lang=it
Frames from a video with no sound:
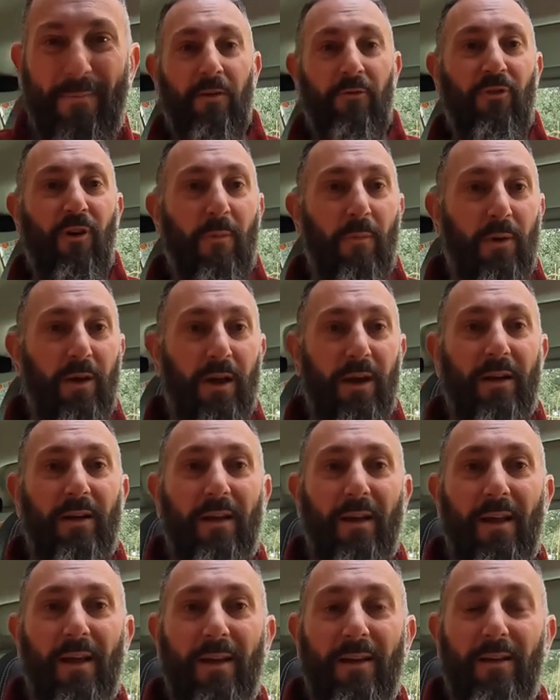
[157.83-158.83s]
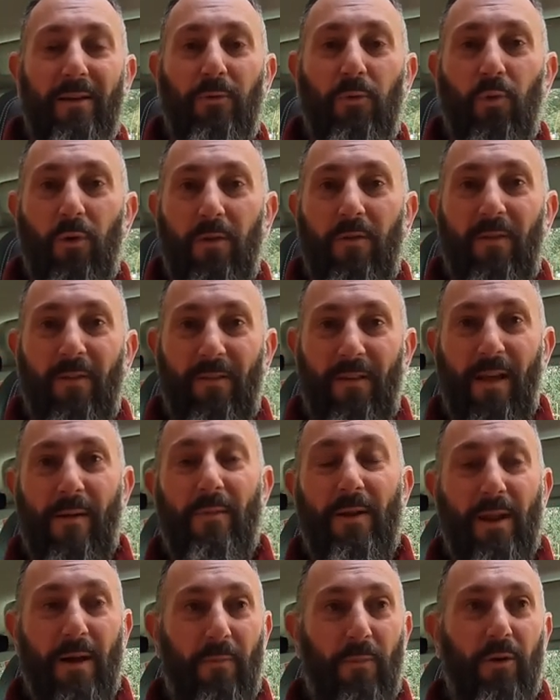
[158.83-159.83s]
Diciamo che tra i due
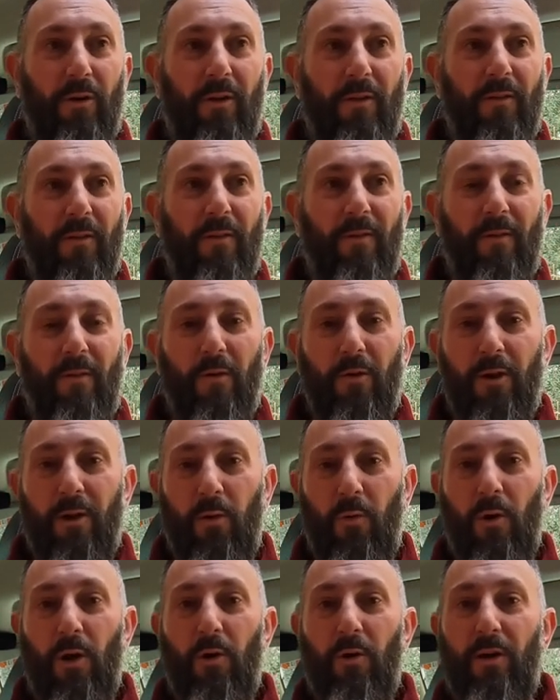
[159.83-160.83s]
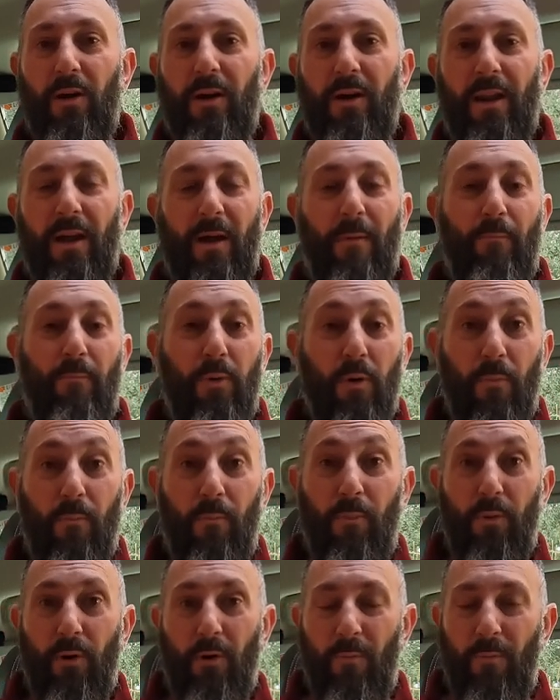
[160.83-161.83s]
sistemi di ammortizzazione quello che crea più
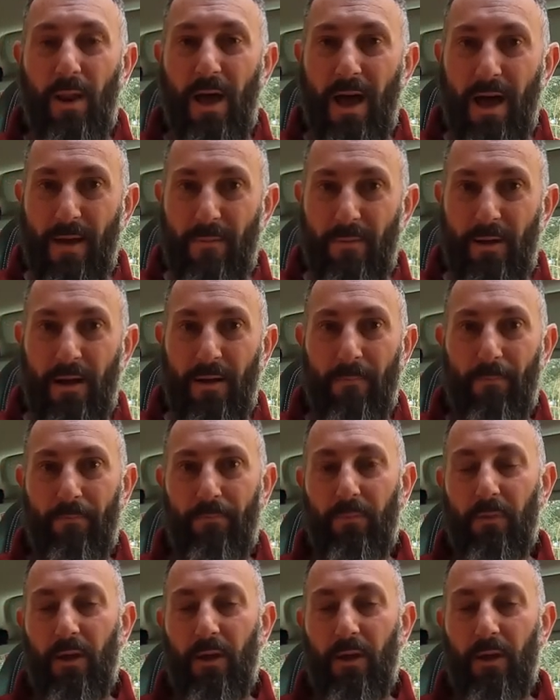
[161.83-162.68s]
problemi